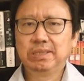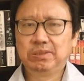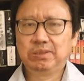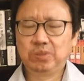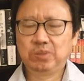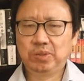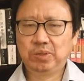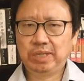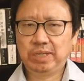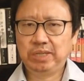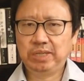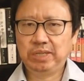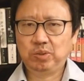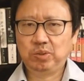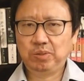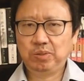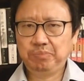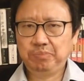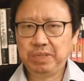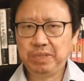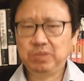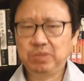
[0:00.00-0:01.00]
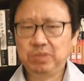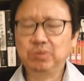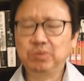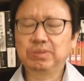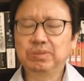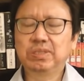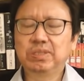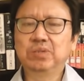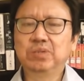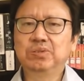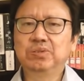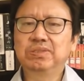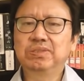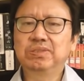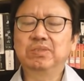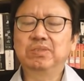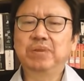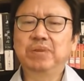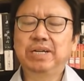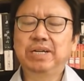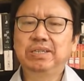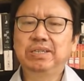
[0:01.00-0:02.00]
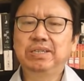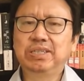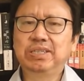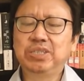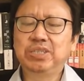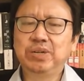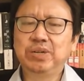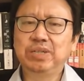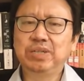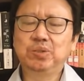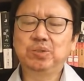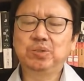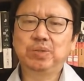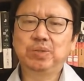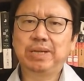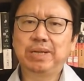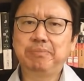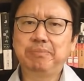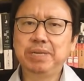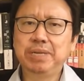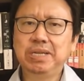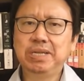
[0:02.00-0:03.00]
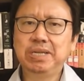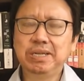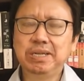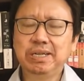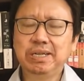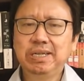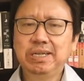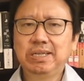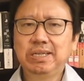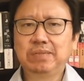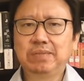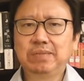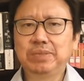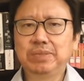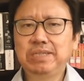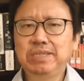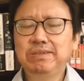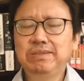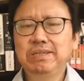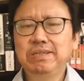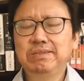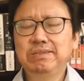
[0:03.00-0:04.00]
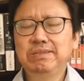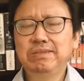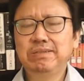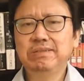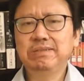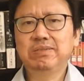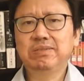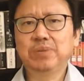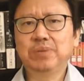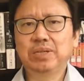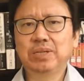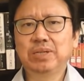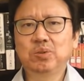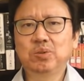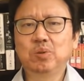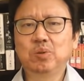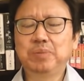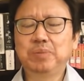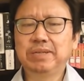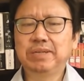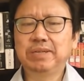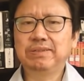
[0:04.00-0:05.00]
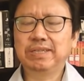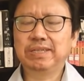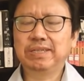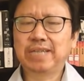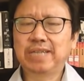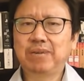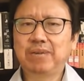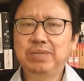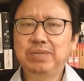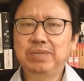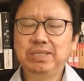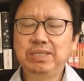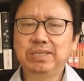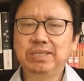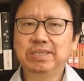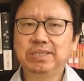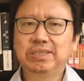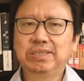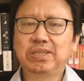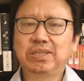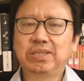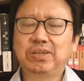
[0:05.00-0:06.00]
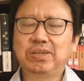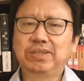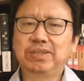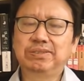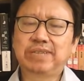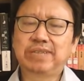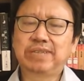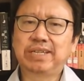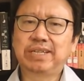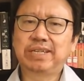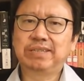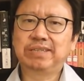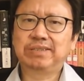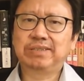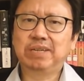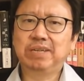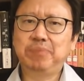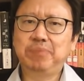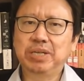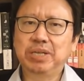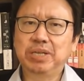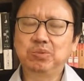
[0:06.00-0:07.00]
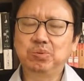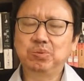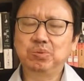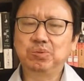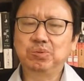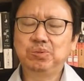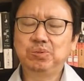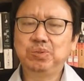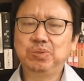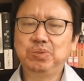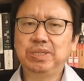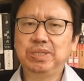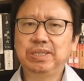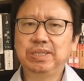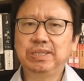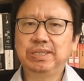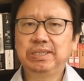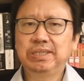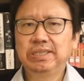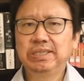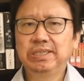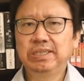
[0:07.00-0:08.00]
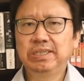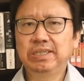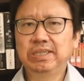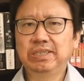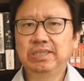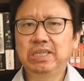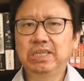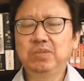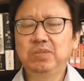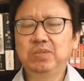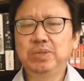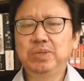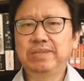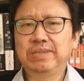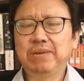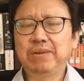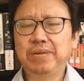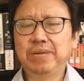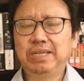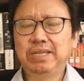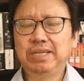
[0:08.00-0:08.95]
说很多民众都死亡，而且有很多的病例。那么金正正是为了躲避这个大瘟疫，到了他的这个别墅去，呃，隔绝在外。